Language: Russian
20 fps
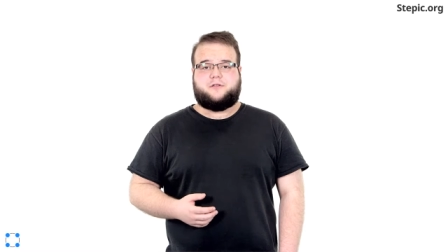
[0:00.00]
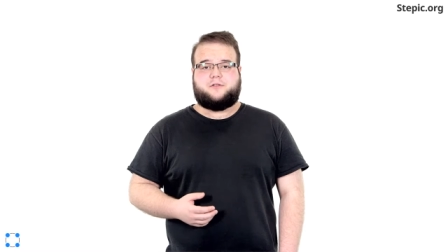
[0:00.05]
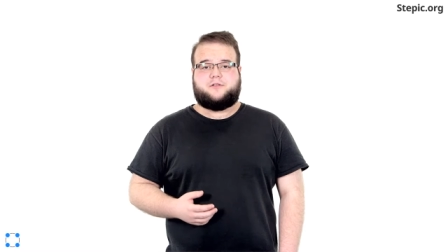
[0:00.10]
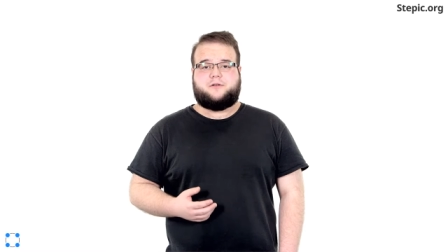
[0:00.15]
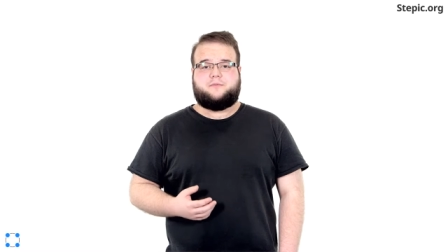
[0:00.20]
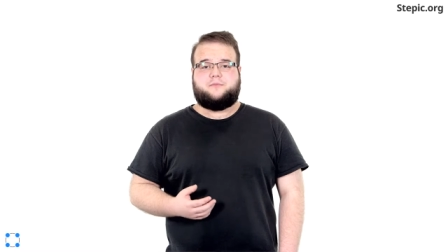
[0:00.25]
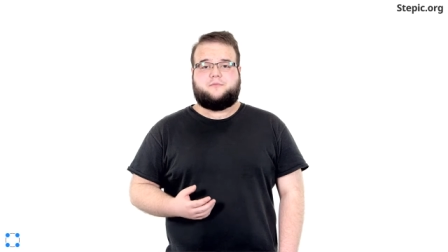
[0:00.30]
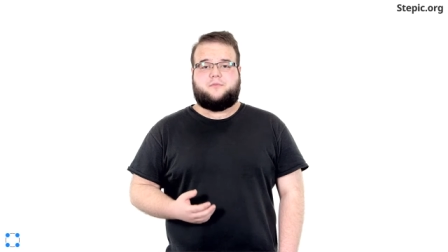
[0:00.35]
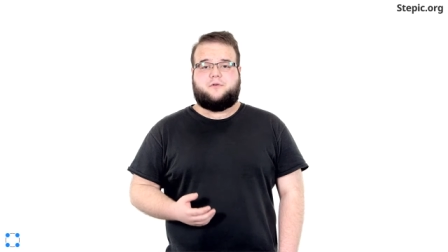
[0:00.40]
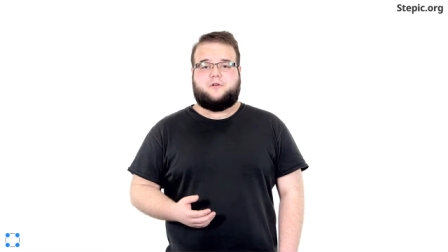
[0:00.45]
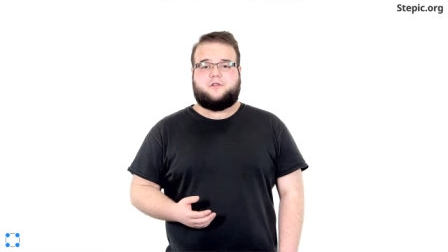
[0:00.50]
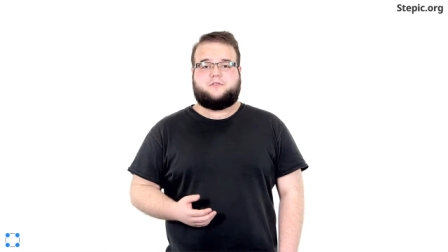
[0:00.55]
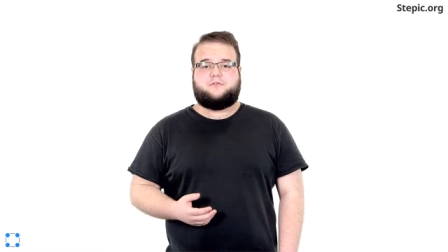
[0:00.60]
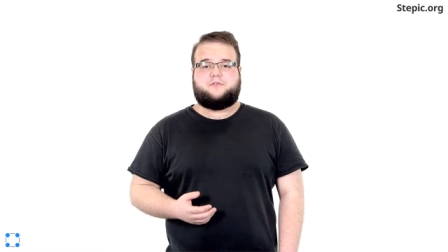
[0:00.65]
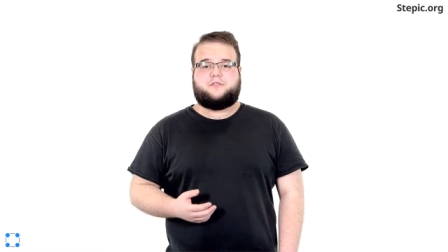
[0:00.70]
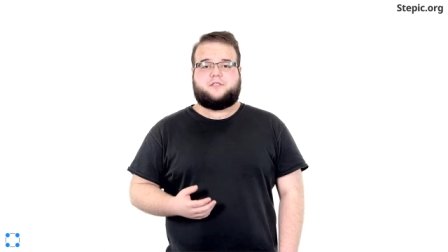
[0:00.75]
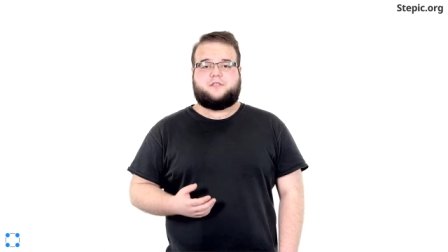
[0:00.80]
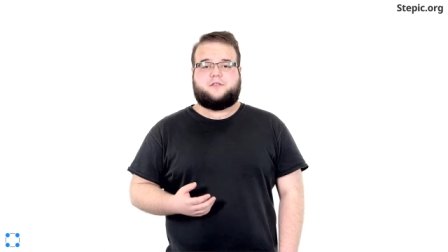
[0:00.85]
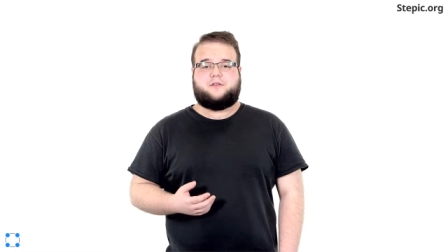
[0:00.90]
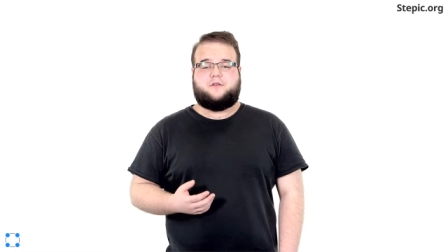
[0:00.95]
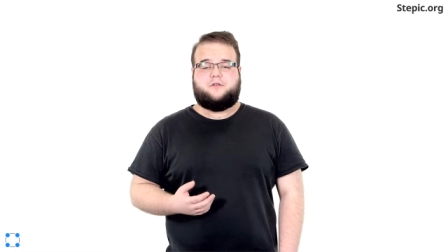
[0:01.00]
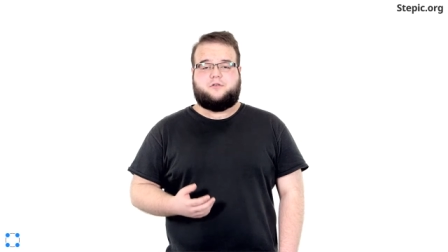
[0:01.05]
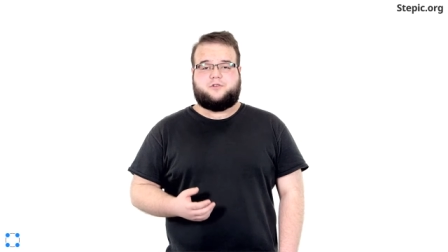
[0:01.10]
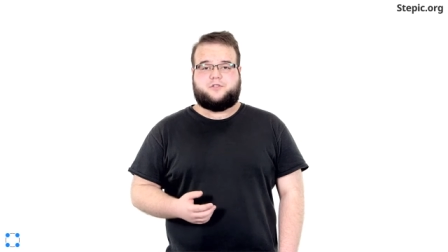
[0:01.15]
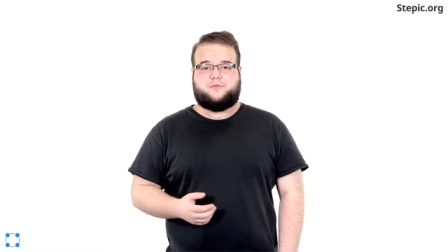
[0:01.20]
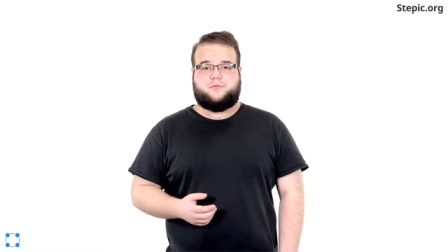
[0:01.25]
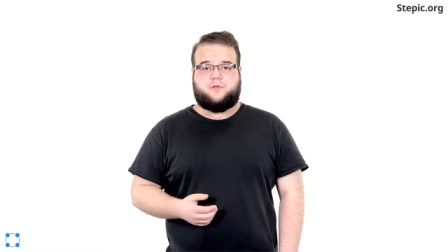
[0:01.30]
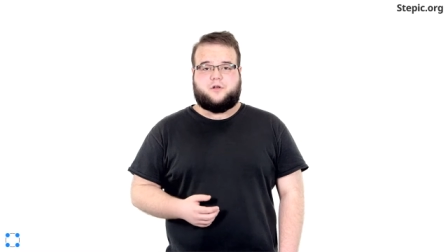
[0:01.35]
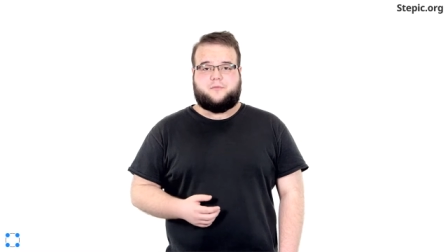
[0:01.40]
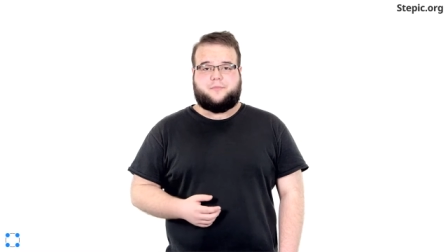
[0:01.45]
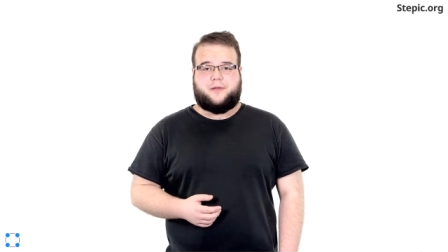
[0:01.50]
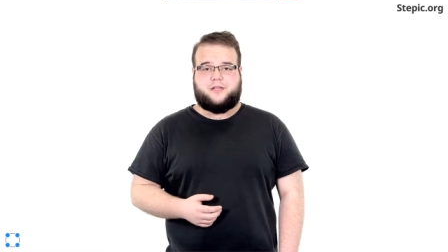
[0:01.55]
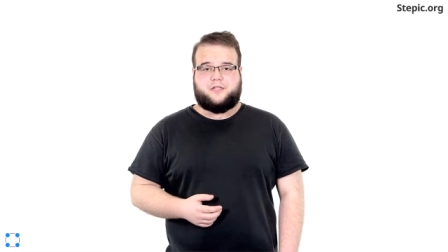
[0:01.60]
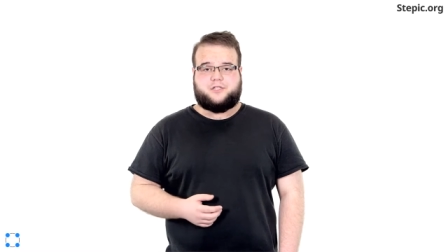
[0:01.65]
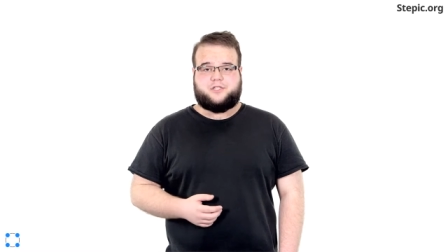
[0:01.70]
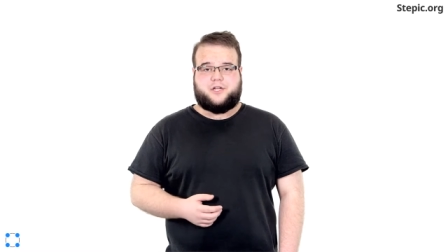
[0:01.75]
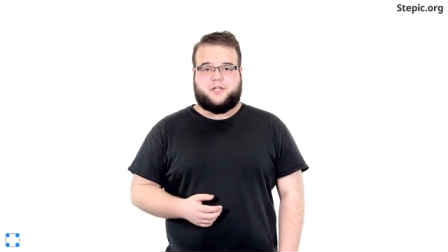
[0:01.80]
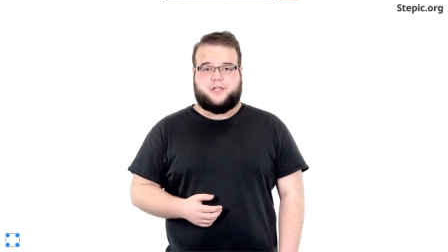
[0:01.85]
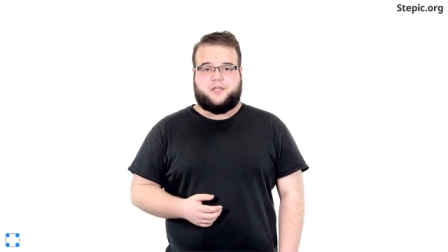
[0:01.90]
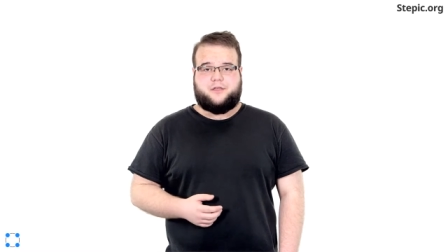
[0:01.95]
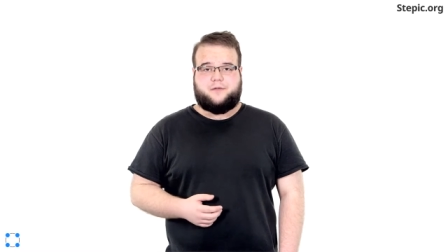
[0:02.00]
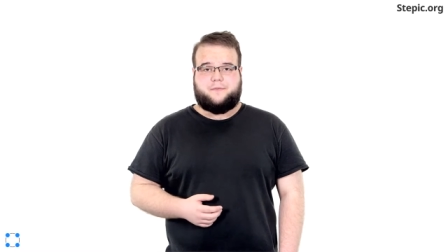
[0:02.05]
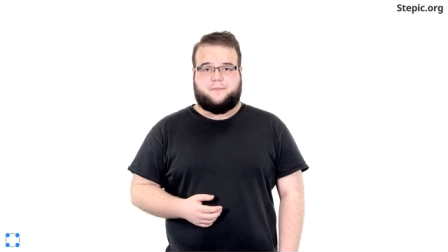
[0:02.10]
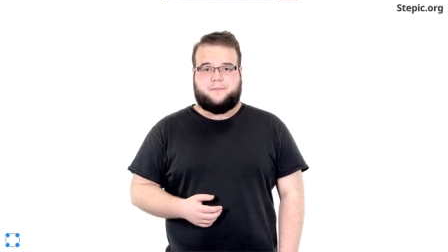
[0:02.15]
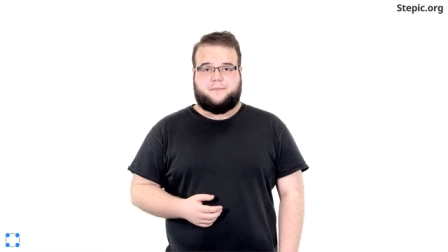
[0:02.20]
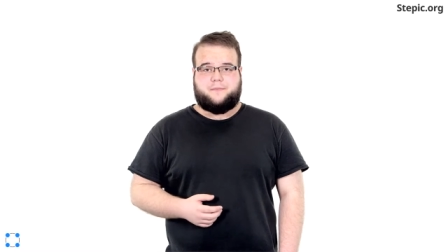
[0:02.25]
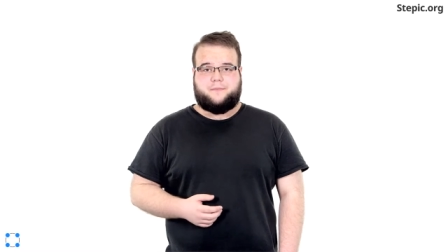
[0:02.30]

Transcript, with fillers: которым пользуется очень много приложений.